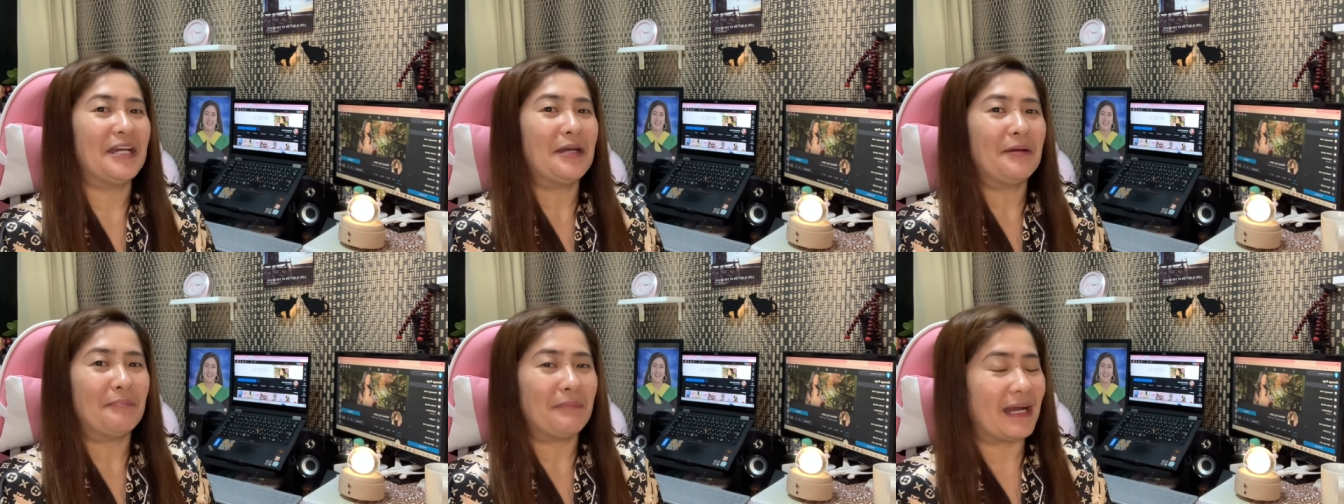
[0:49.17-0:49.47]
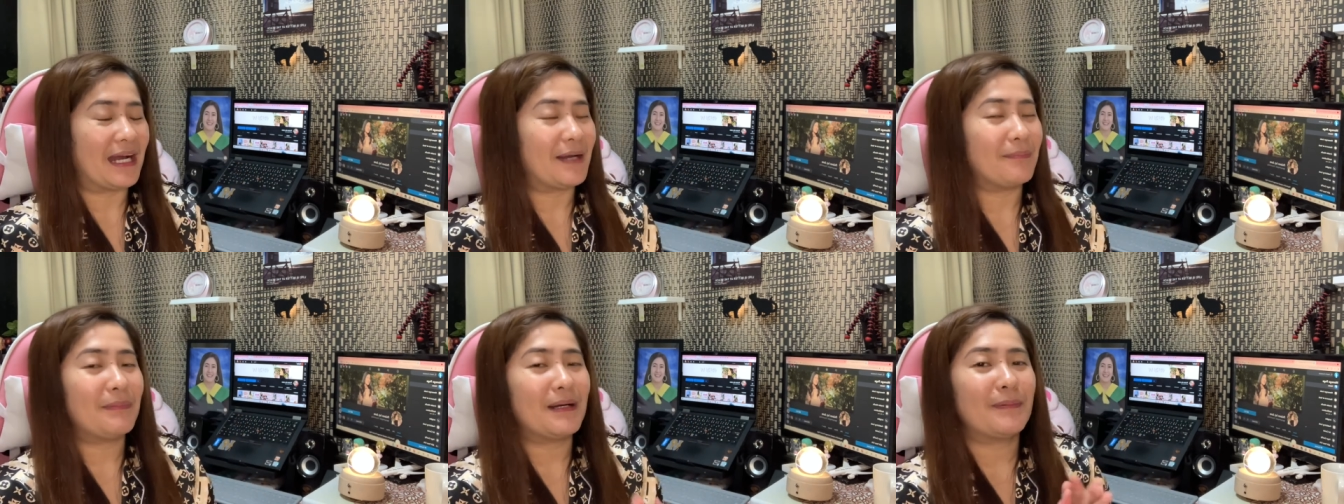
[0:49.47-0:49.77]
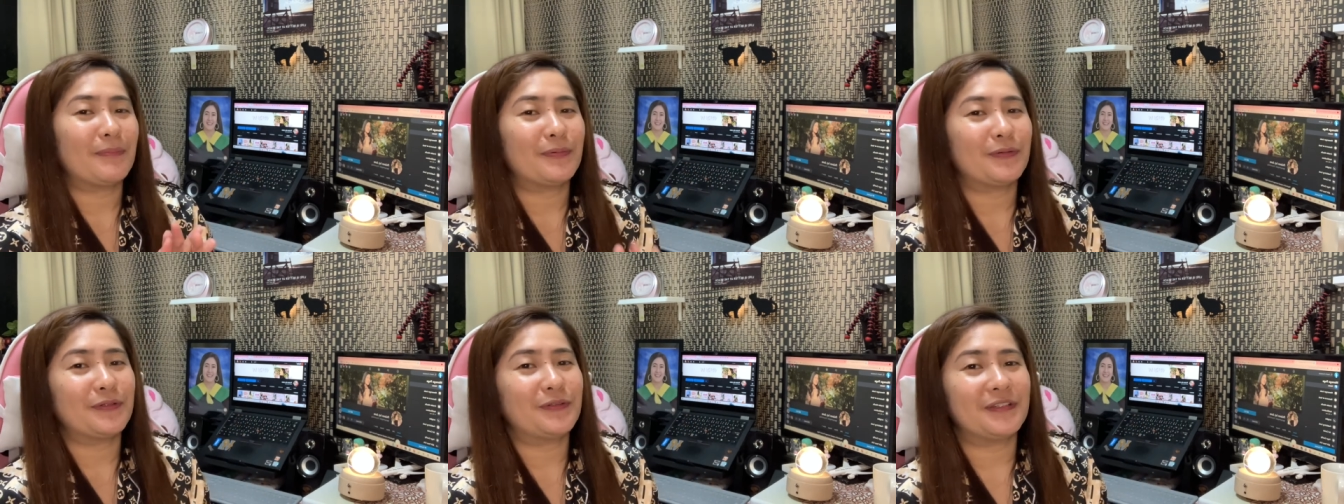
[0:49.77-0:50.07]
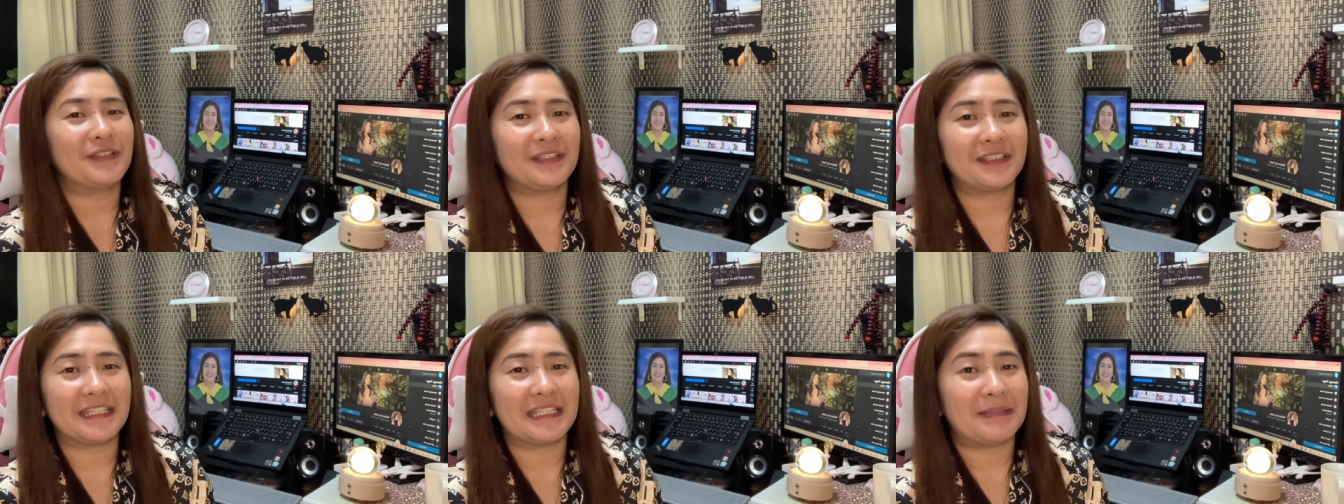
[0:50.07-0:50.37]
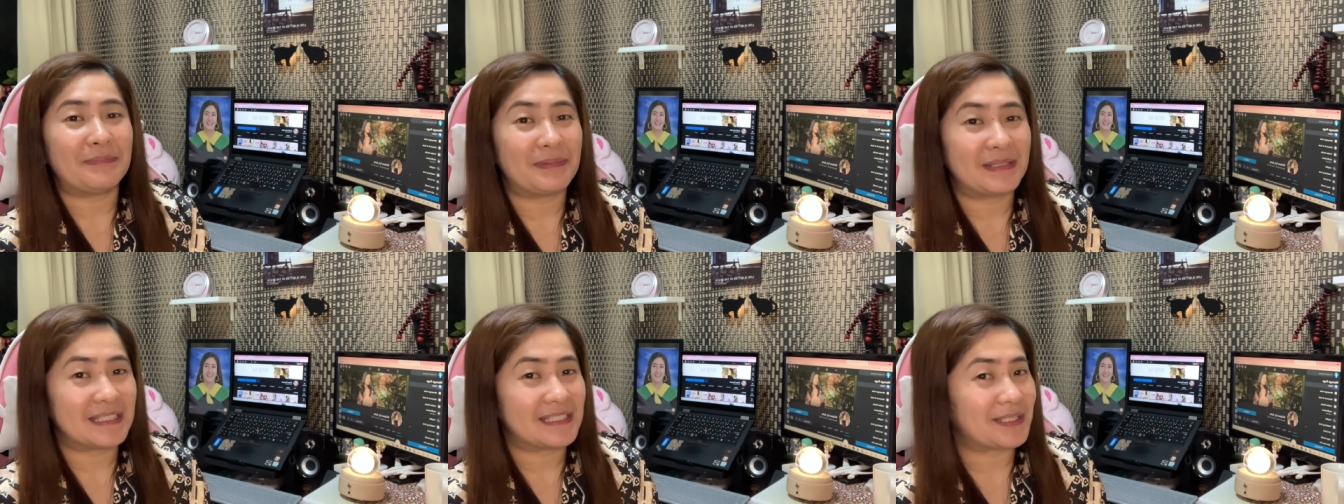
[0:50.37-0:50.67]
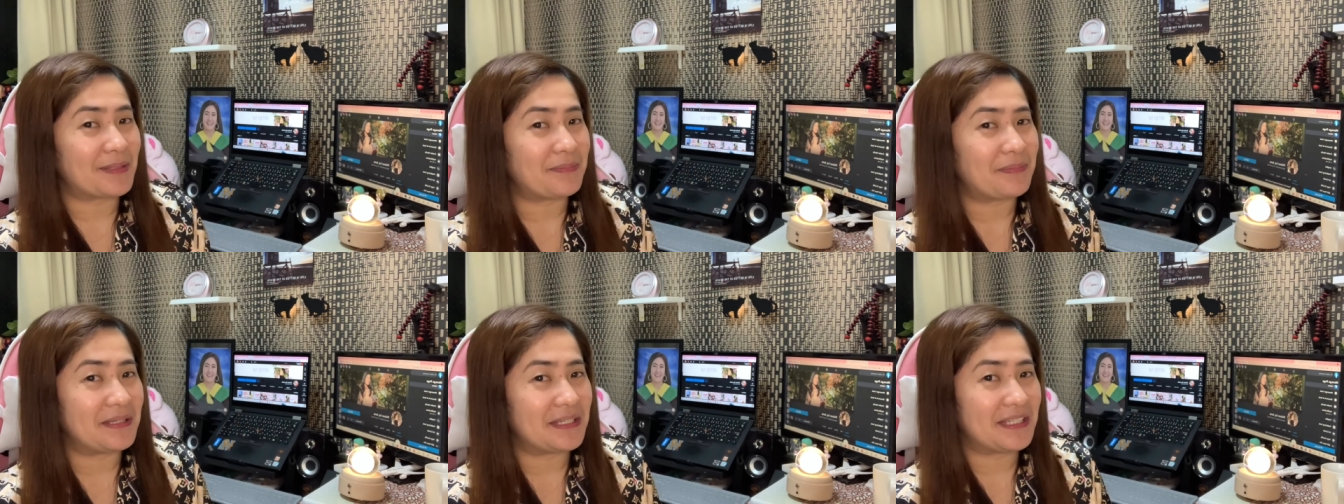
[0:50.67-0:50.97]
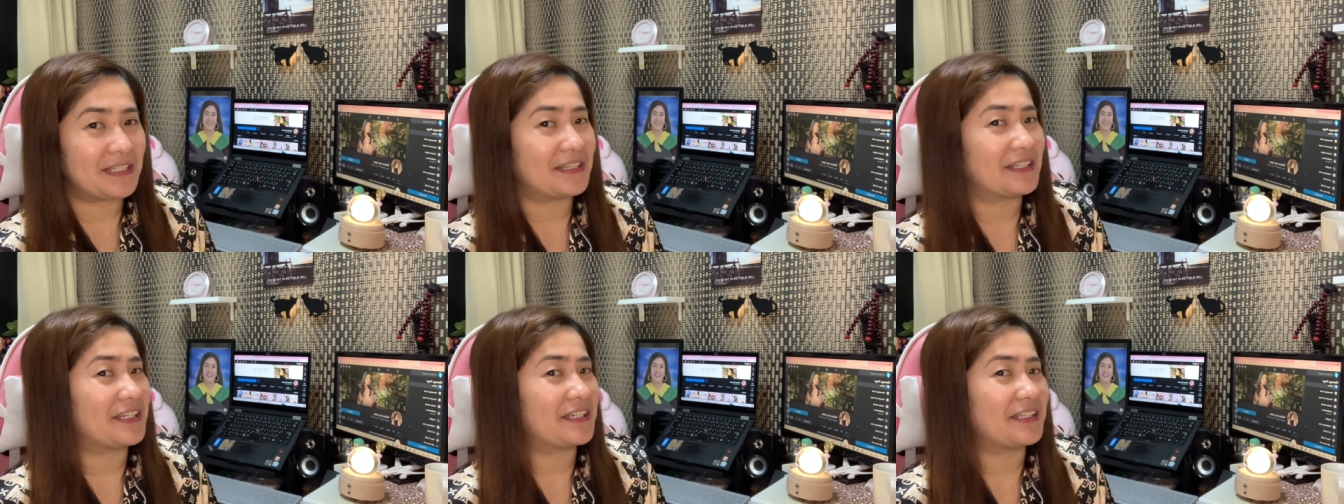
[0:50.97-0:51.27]
Mahaba po yung ibig
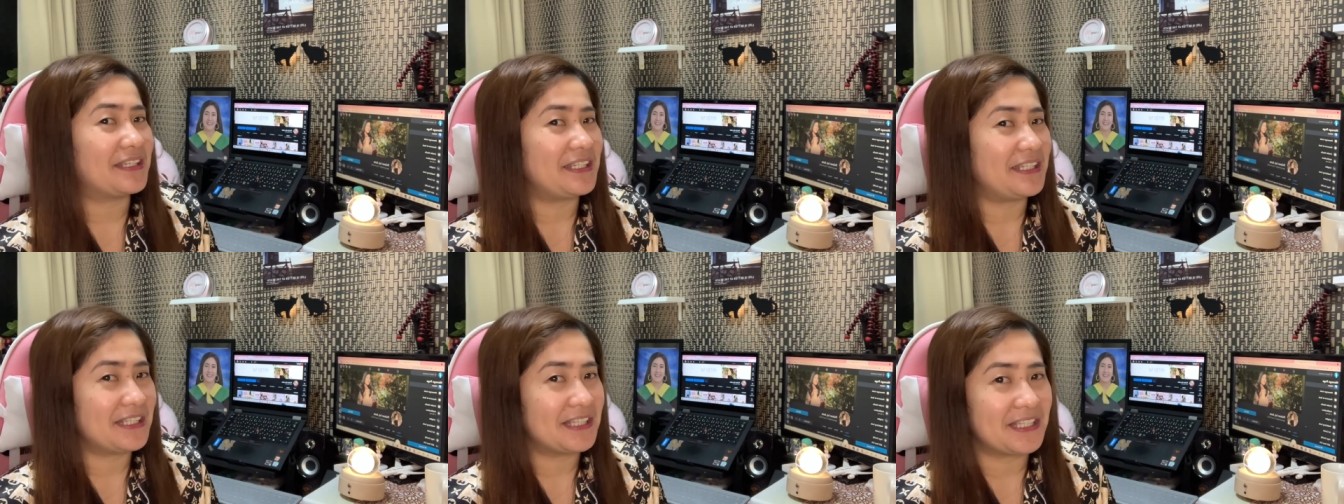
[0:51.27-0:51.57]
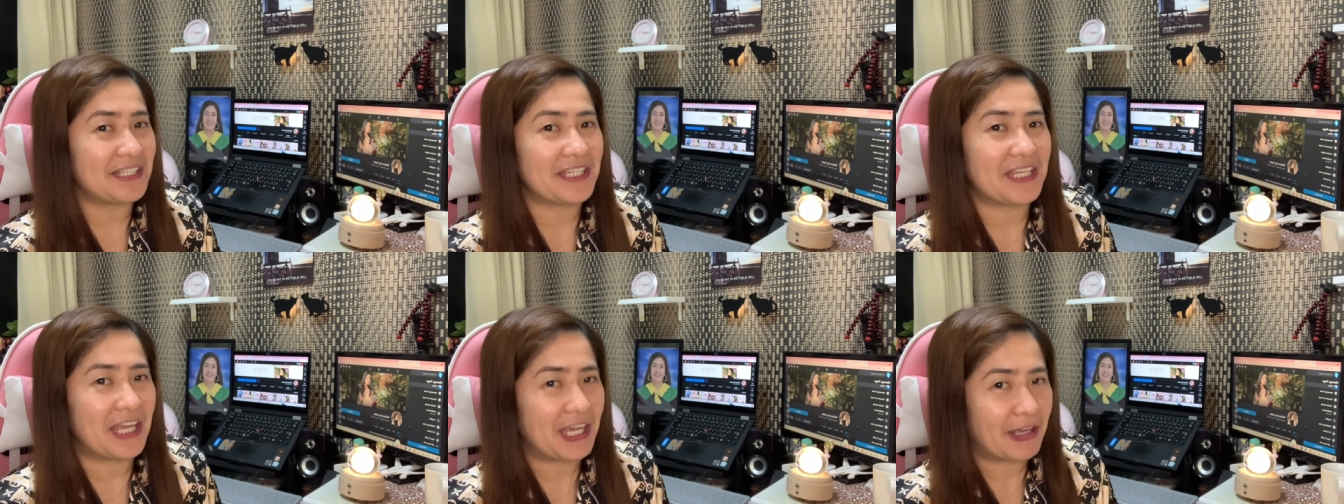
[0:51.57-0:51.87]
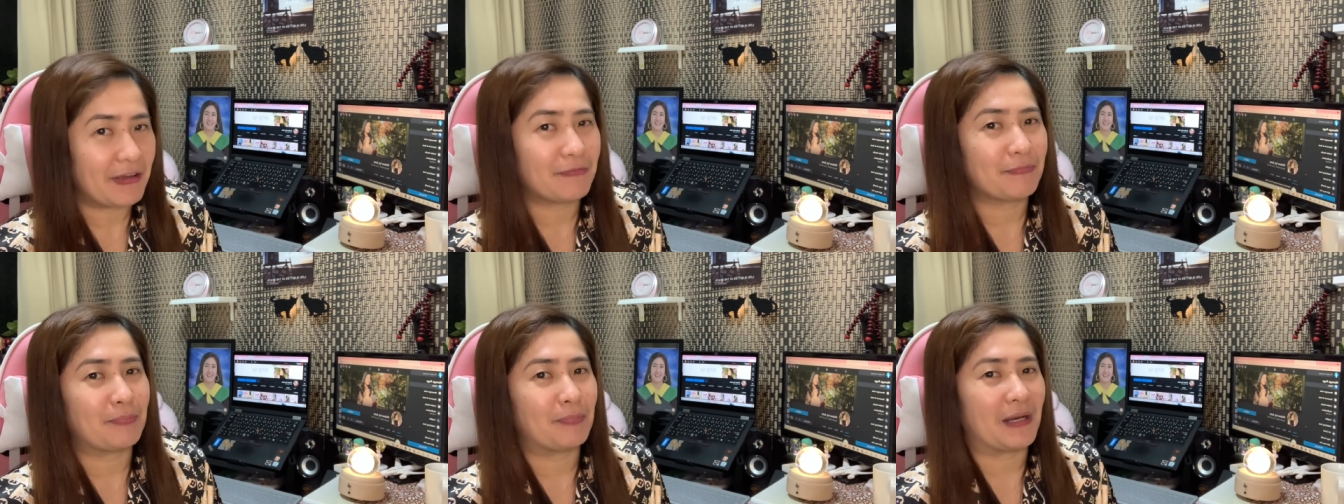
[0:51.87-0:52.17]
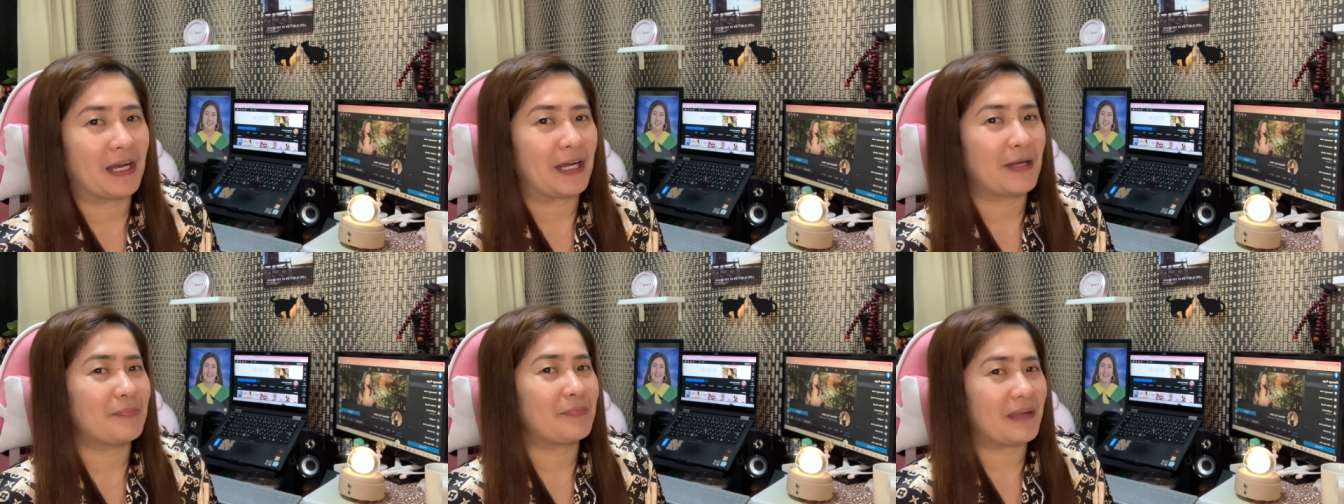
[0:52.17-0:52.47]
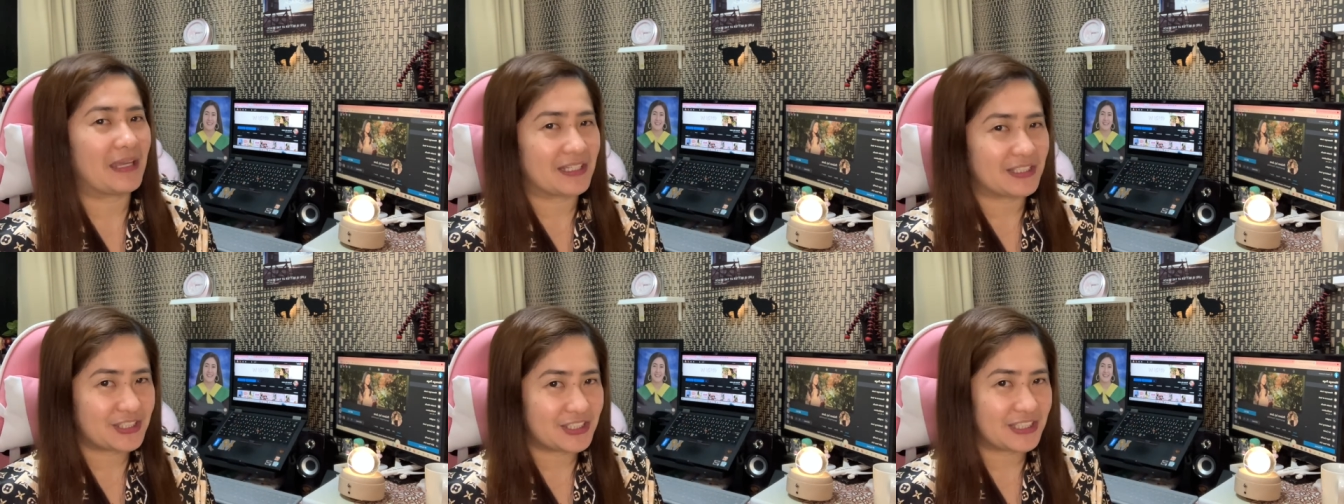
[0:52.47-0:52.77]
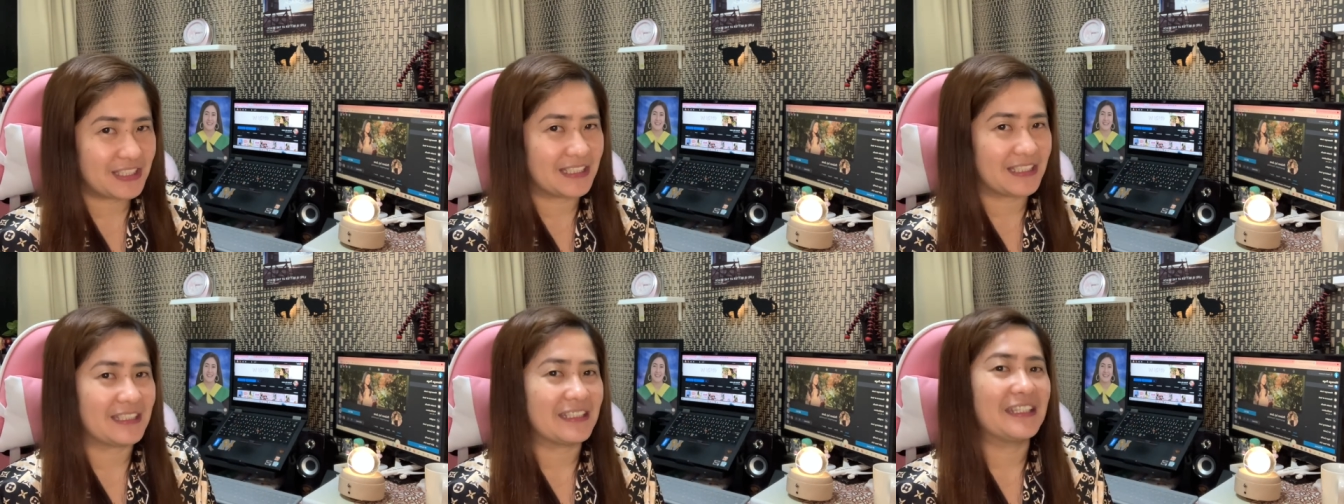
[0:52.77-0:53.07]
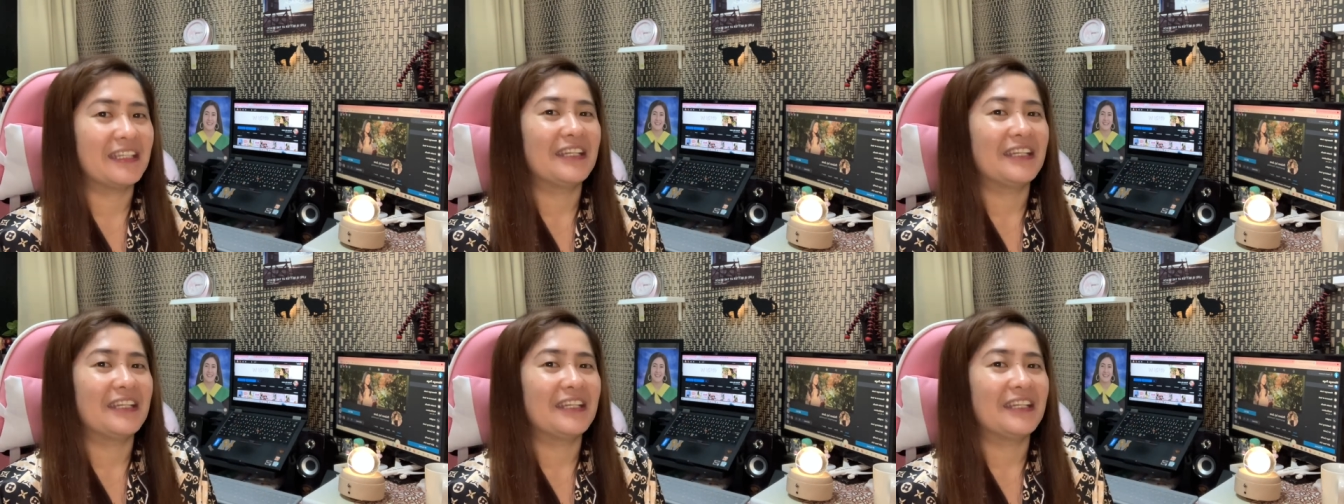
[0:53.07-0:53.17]
sabihin ng ETF mga beshi.